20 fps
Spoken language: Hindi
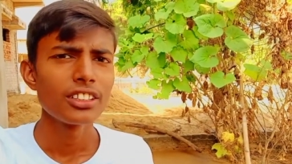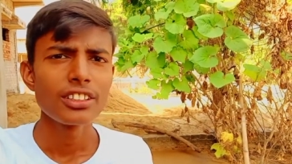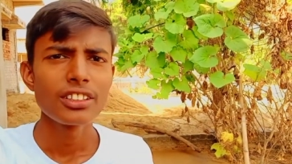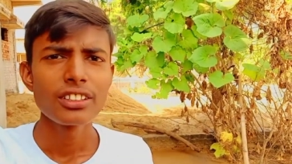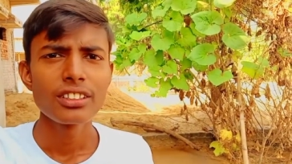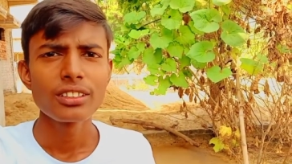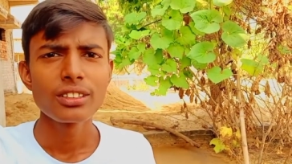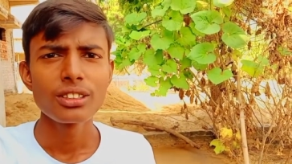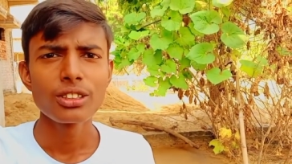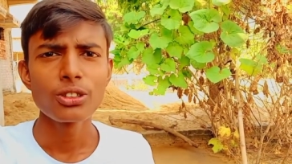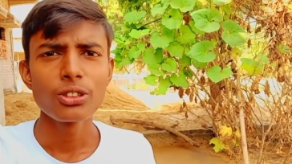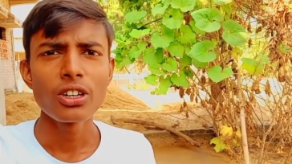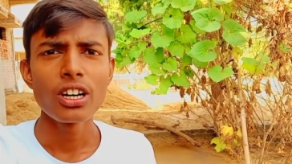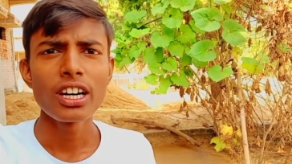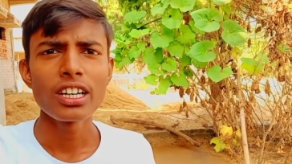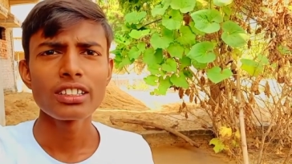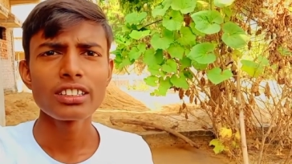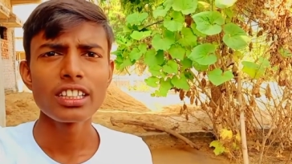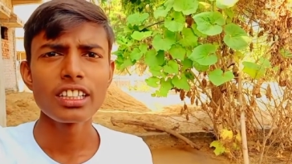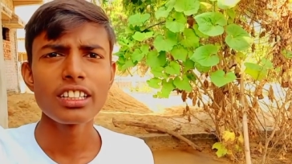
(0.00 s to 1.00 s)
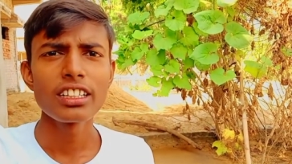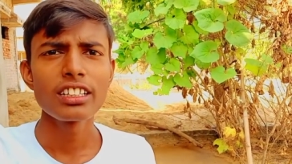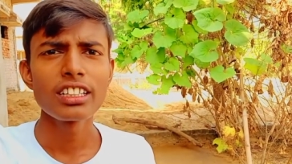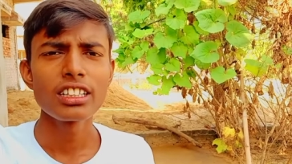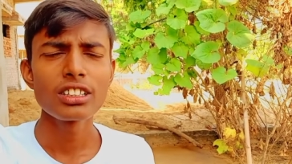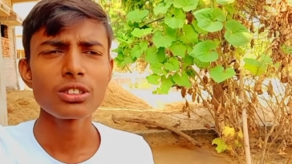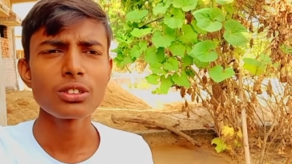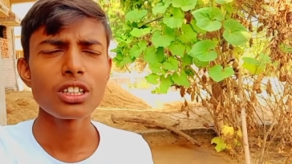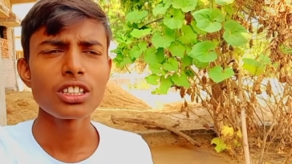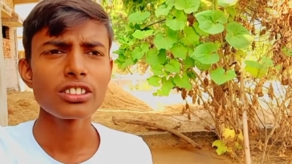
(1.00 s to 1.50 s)
तो आठ तारीख है तो
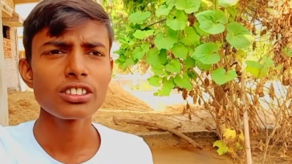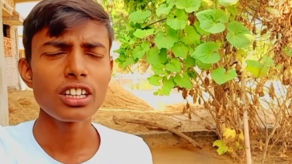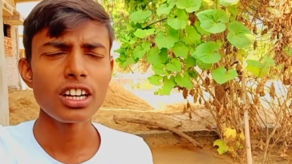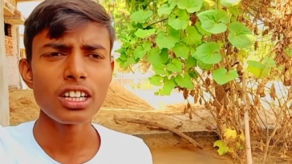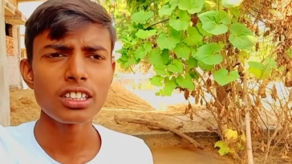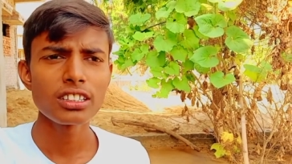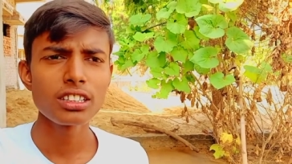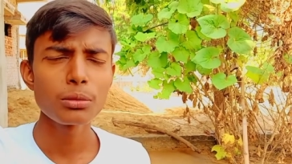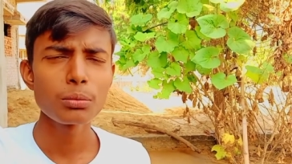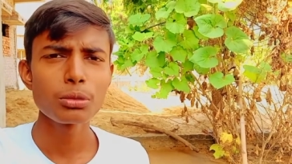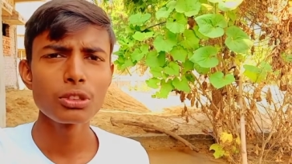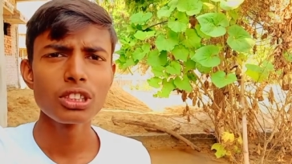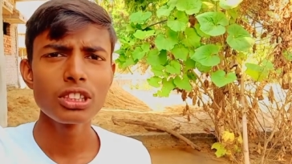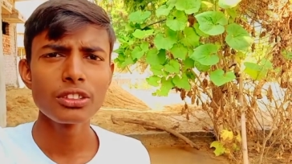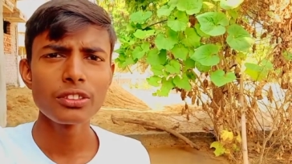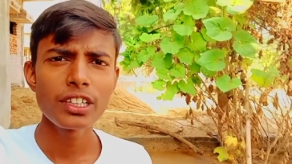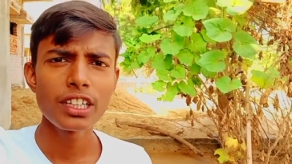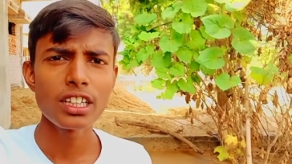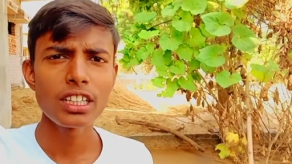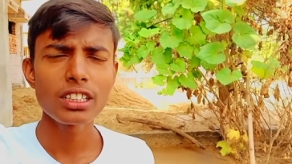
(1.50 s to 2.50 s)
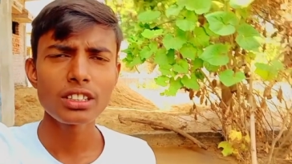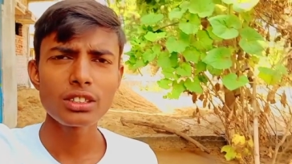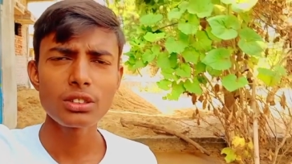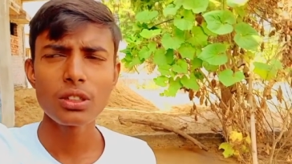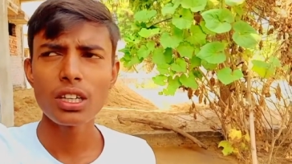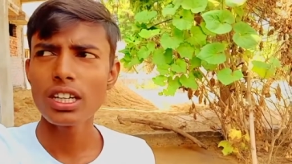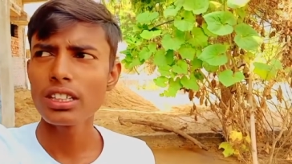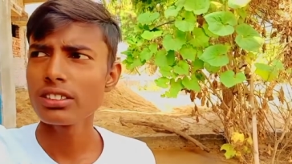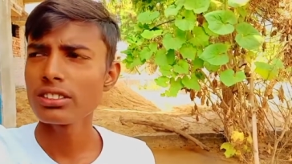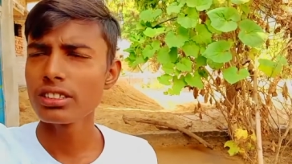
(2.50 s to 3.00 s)
आज कार्तिक पूर्णिमा है तो आज
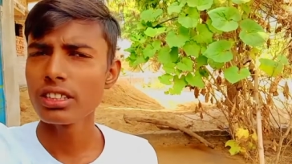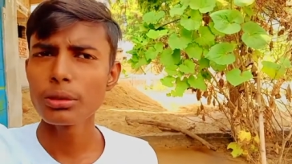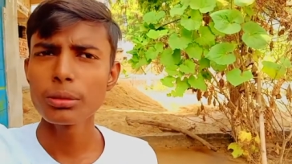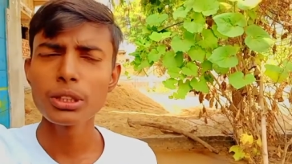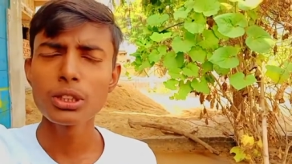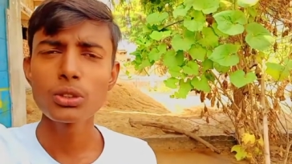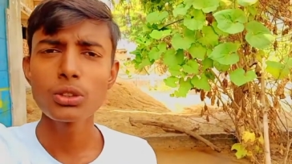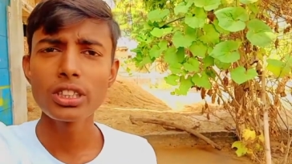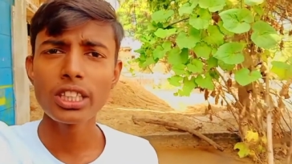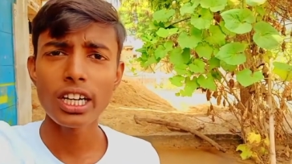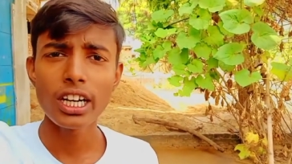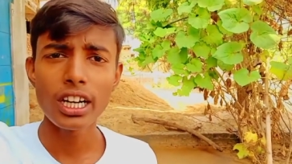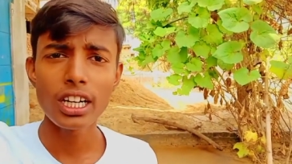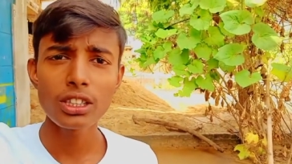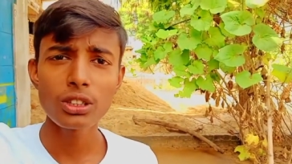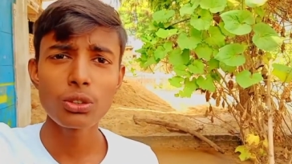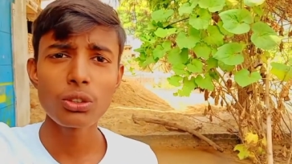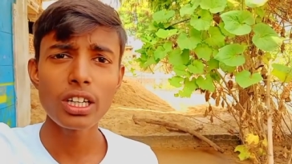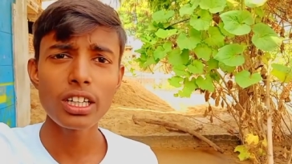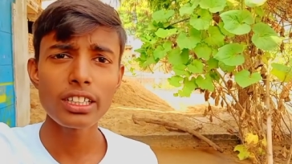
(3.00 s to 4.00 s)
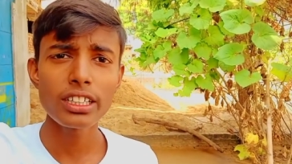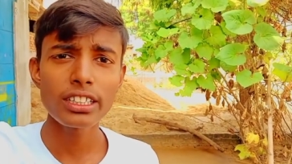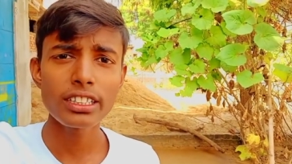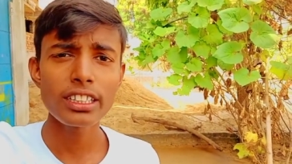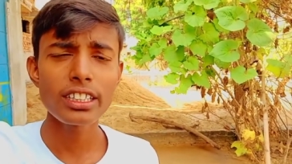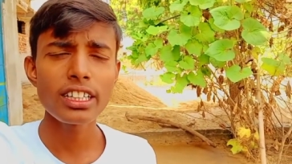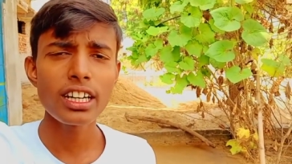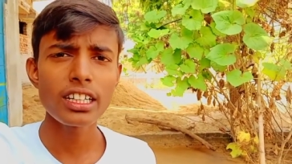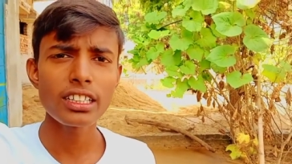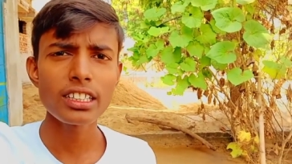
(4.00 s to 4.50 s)
सभी को नहा धोवा करके
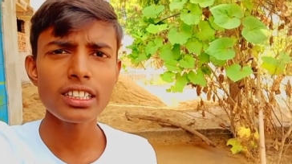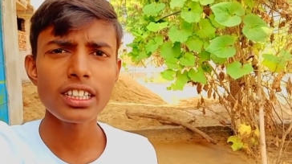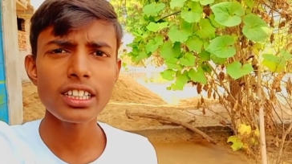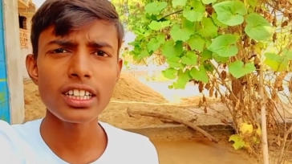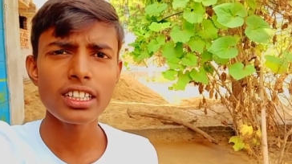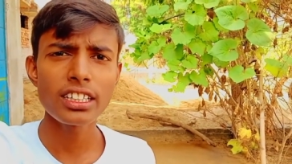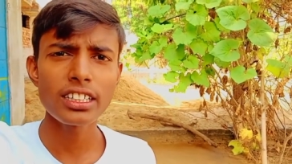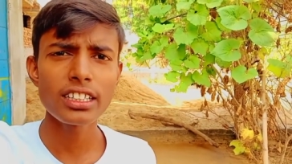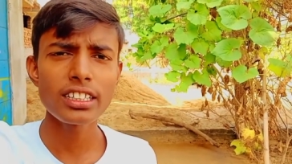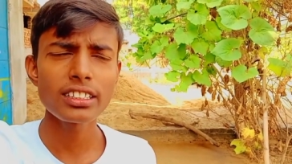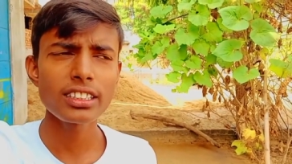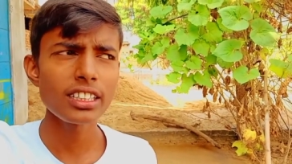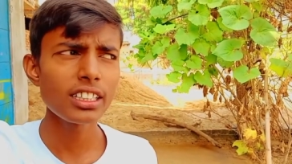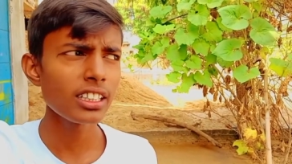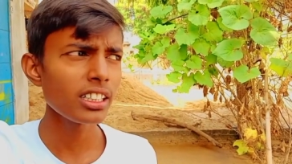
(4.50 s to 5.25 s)
खाना खाना रहता है